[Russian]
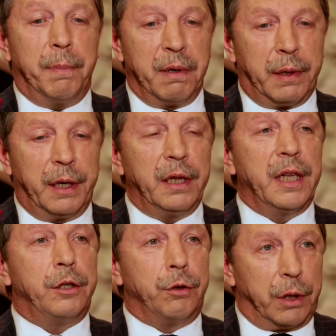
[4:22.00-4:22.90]
Ну, во-первых,
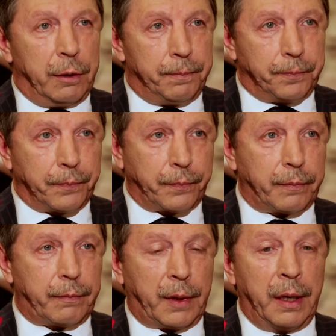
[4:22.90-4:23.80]
кредитные отчеты
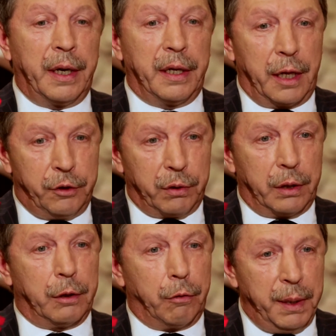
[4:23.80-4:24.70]
кредитный
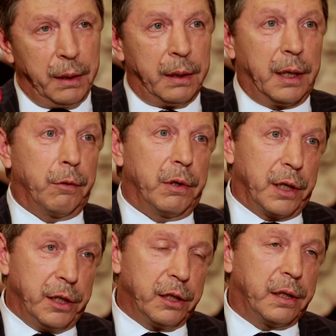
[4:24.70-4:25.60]
отчет о документах, который
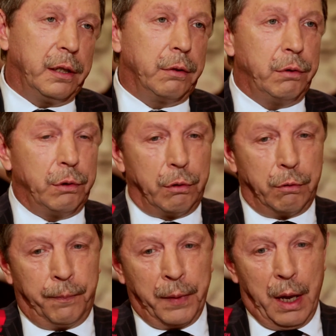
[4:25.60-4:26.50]
содержит кредитную
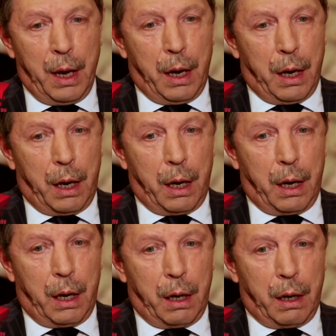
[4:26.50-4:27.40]
историю.
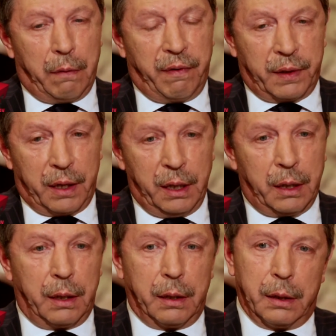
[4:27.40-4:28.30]
А,
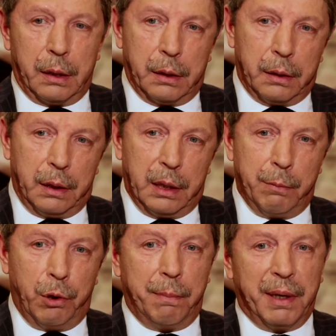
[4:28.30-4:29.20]
во-вторых, э,
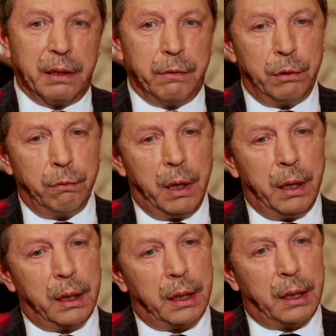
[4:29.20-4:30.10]
наиболее массовая услуга –
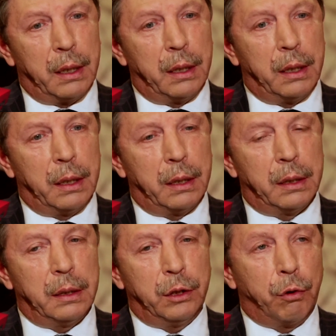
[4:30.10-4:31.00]

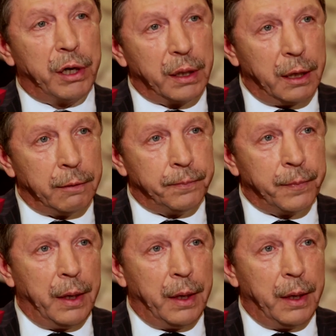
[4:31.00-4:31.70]
это скоринги.